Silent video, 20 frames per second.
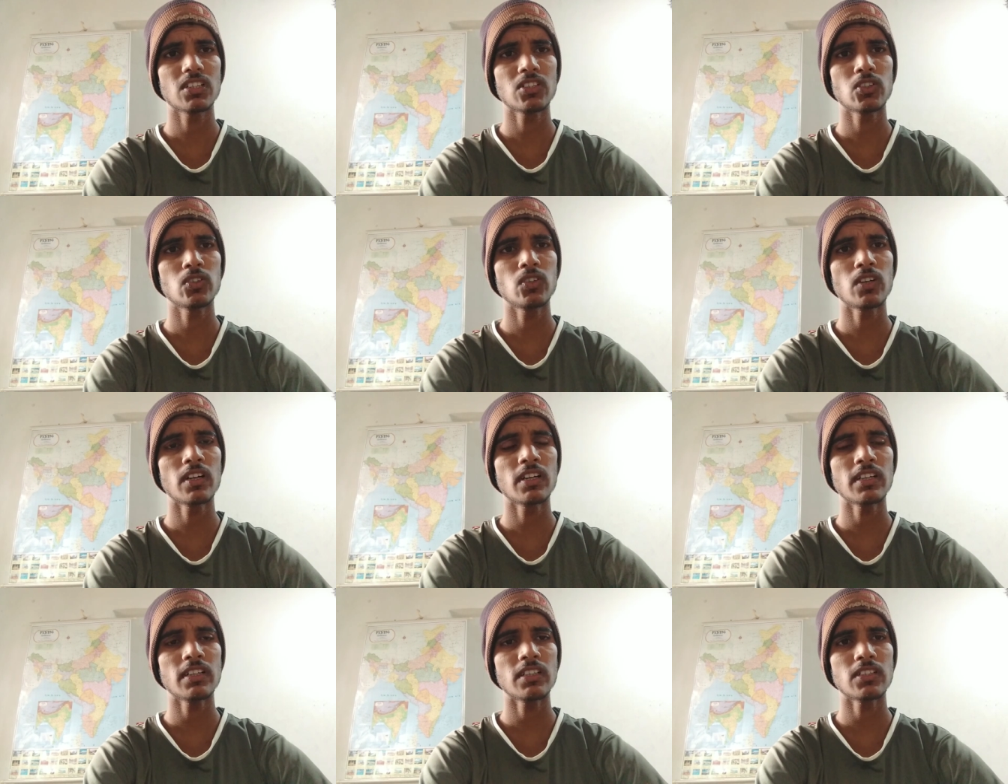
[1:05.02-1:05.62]

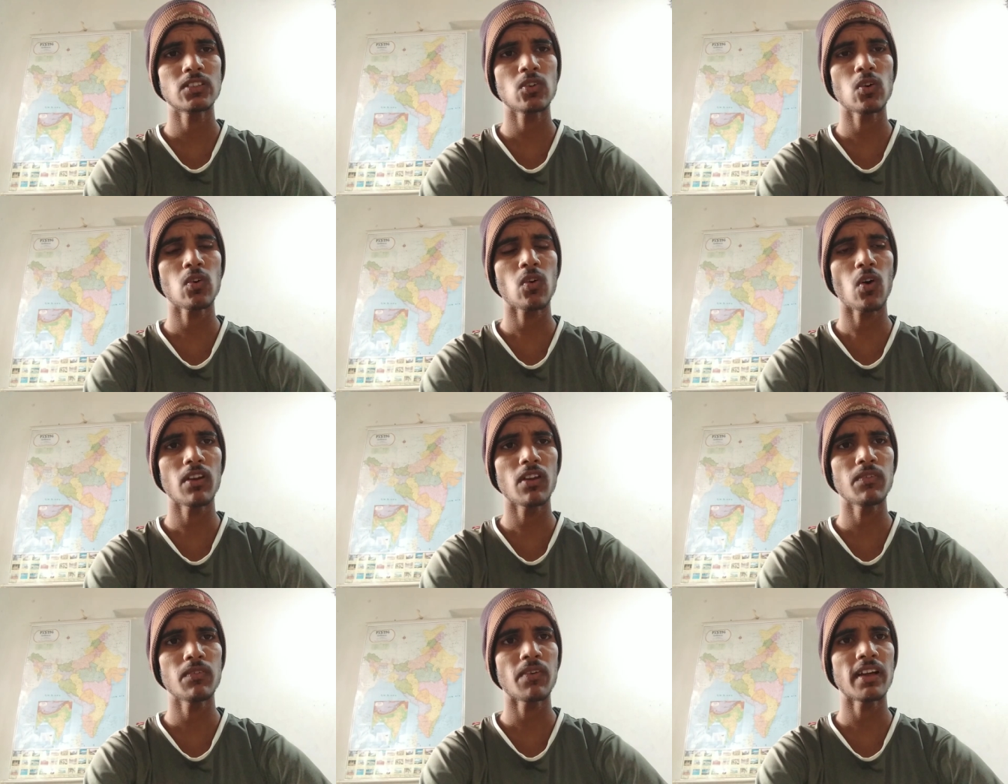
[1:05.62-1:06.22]
स्टूडेंट इसको
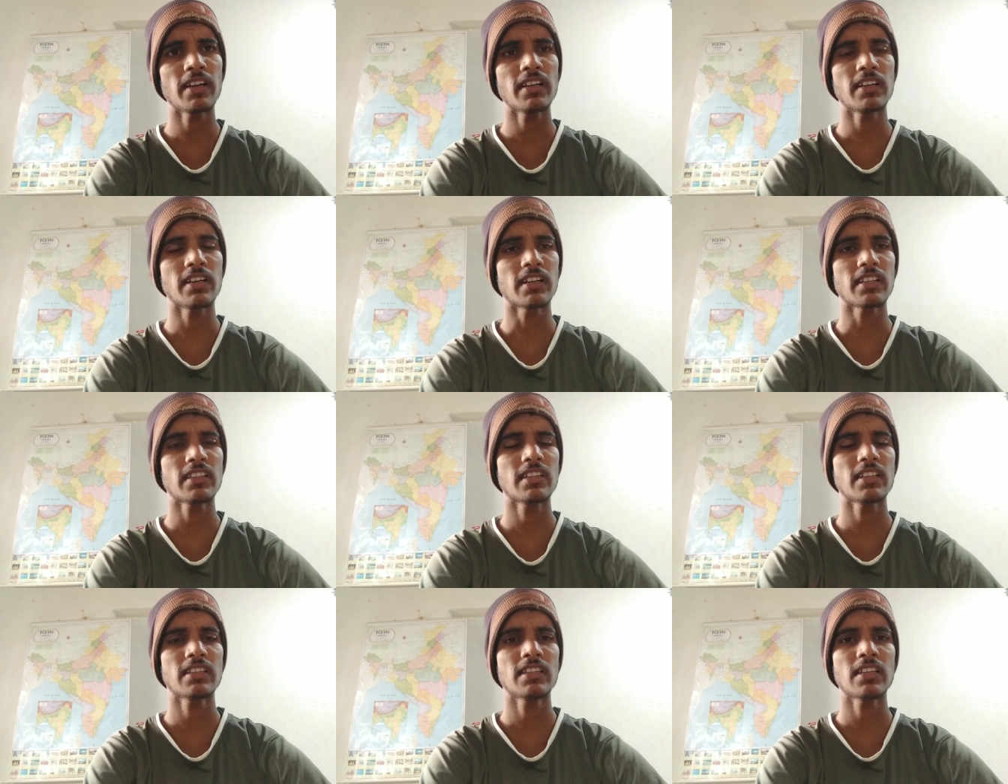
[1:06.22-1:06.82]
क्वालिफाई
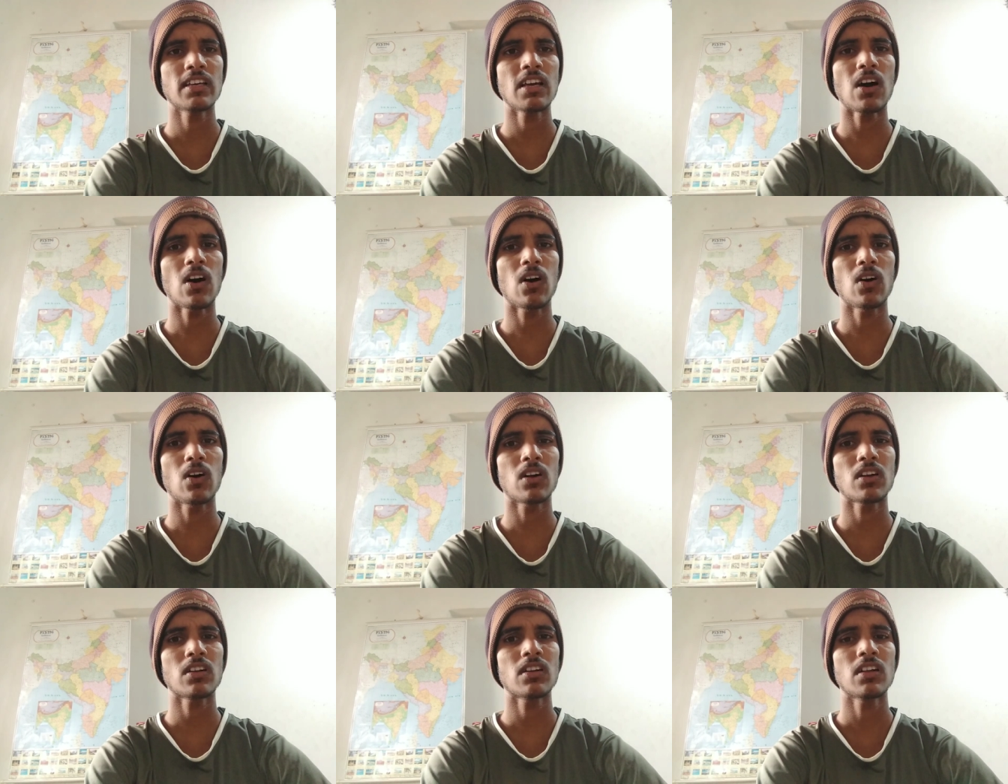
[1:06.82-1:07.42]
करते थे
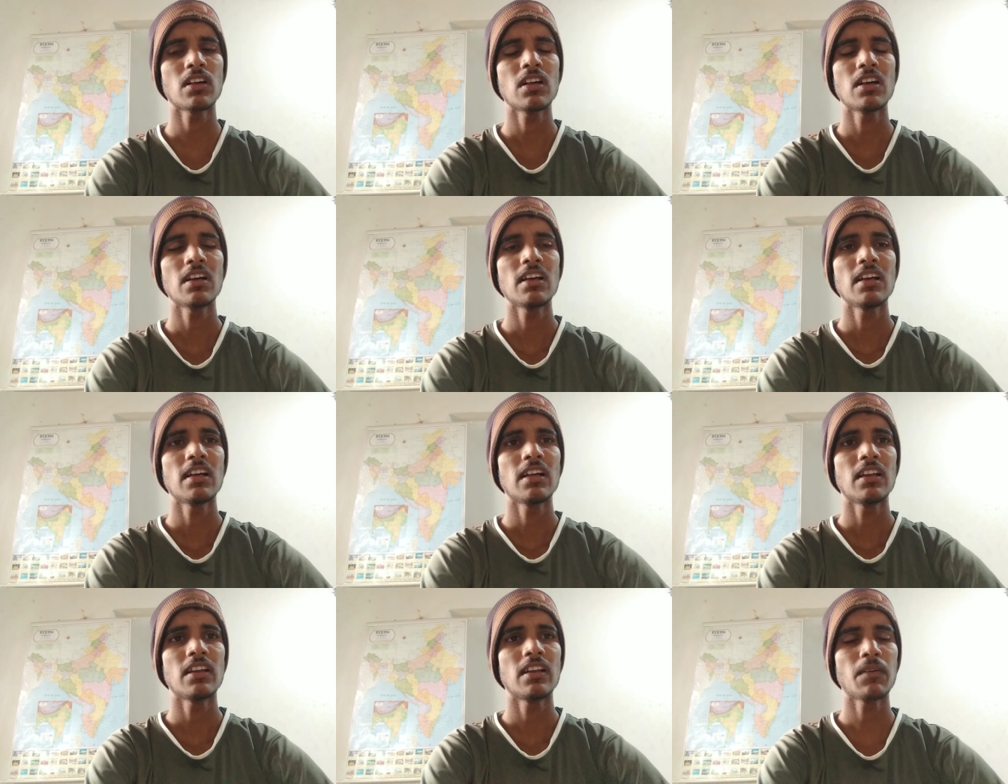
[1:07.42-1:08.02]
और
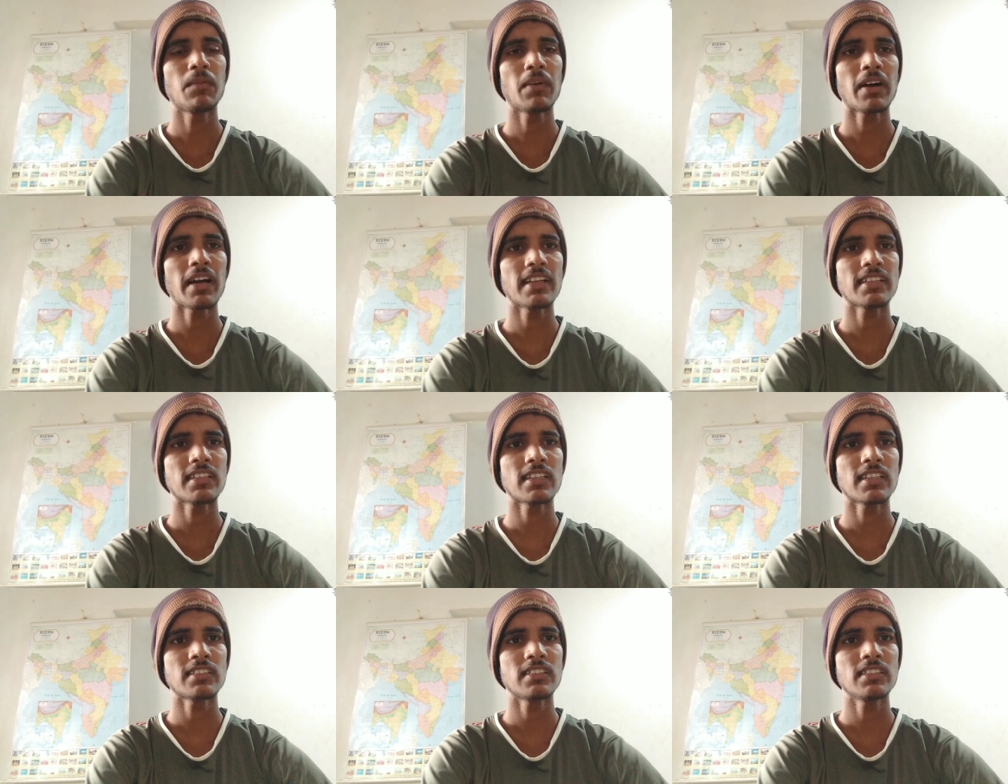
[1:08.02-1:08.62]

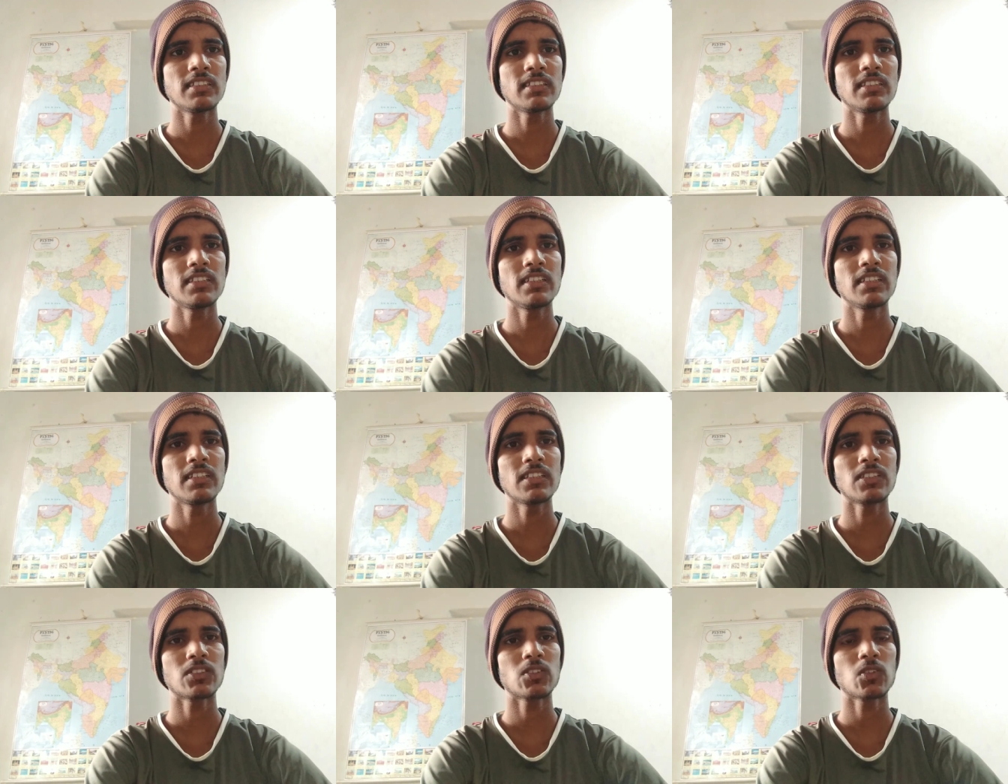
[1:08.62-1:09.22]
लगभग जी डी
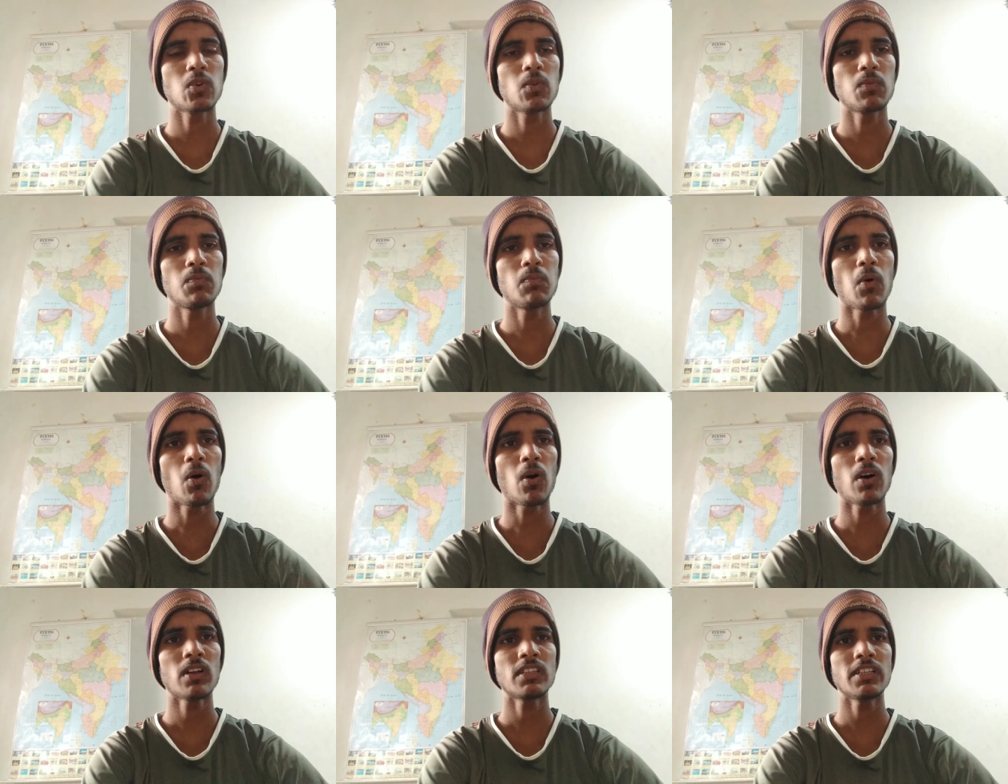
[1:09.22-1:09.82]
ने इसको
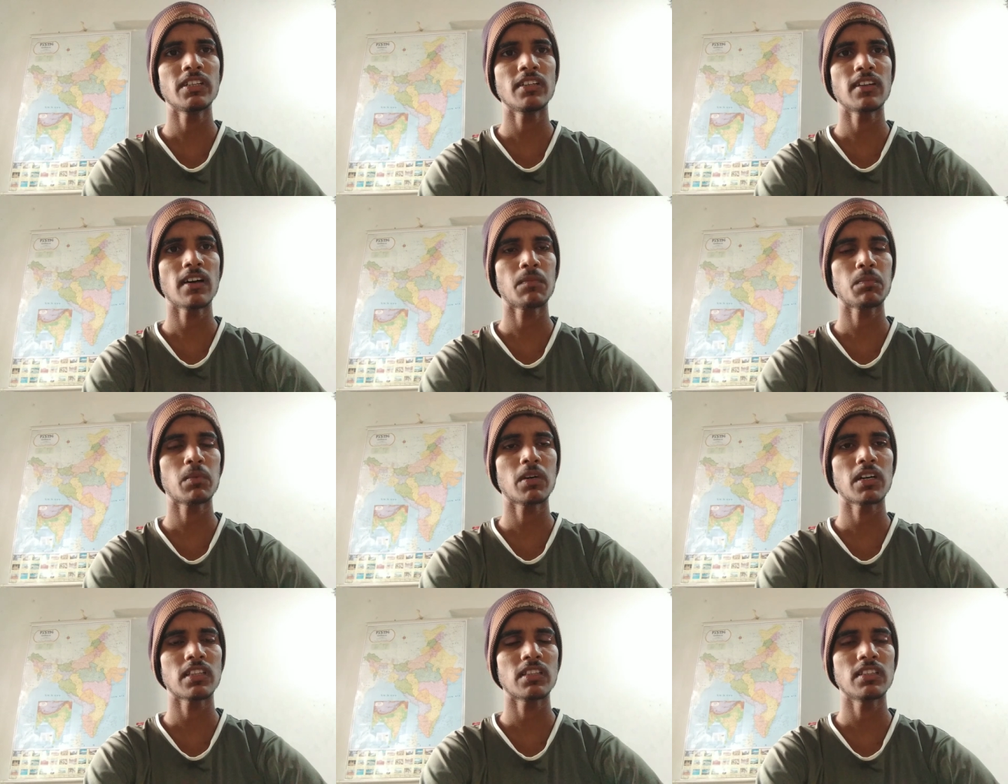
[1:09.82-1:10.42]
बहुत ही
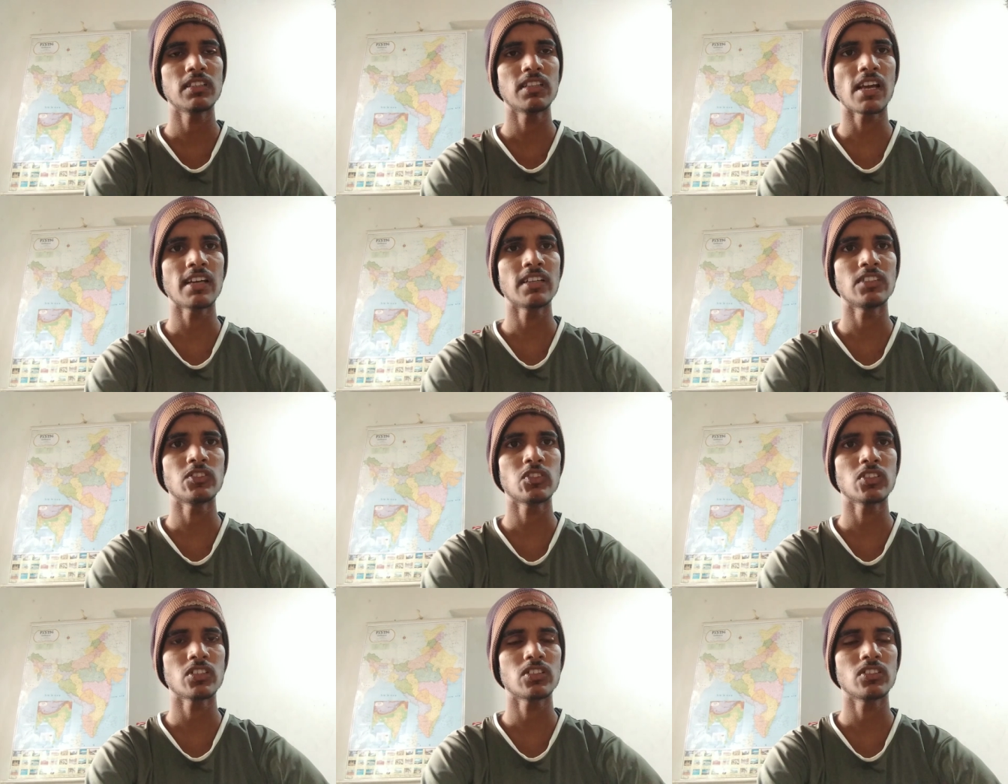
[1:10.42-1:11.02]
टफ कर दिया है
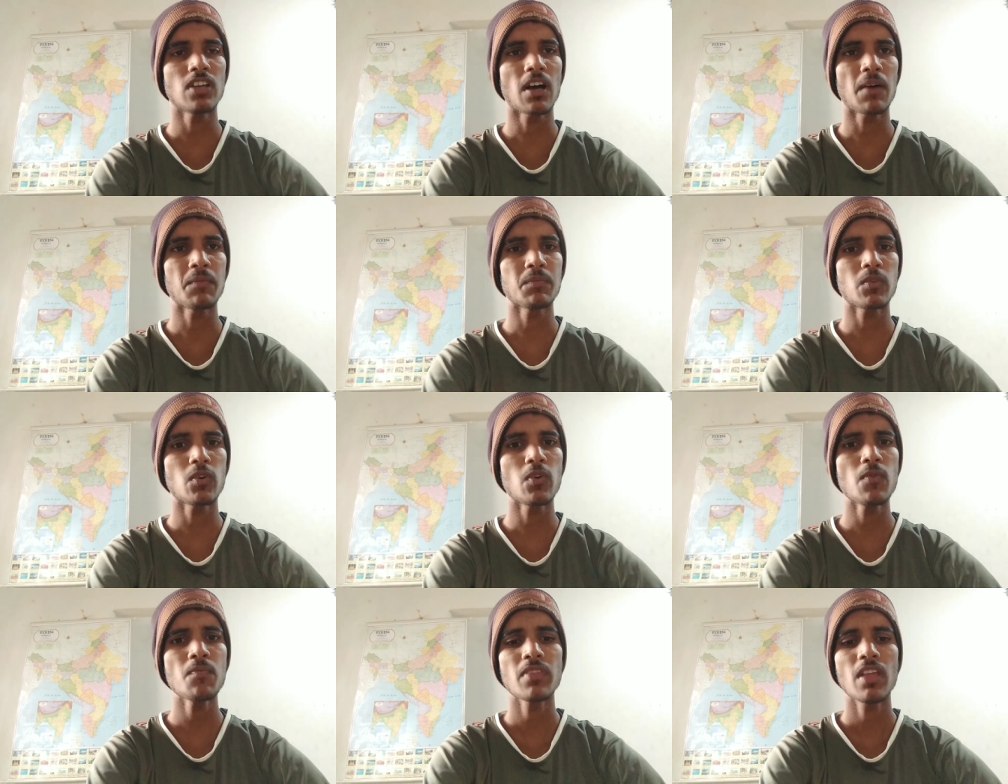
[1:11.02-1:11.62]
इस एग्ज़ाम
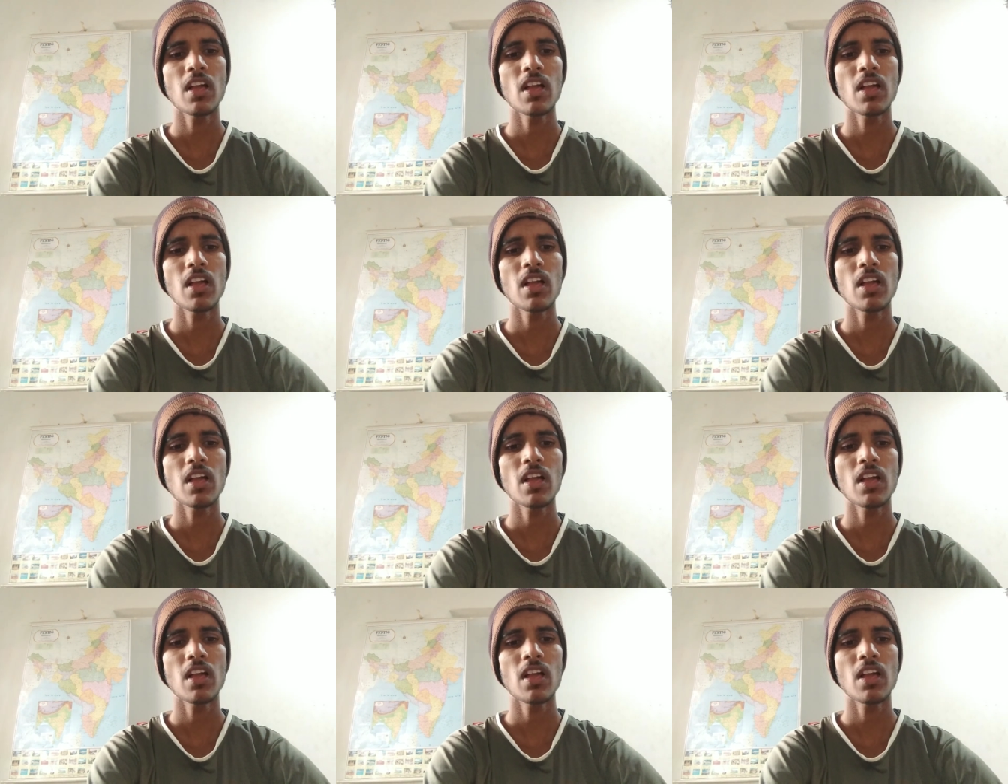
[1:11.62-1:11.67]
को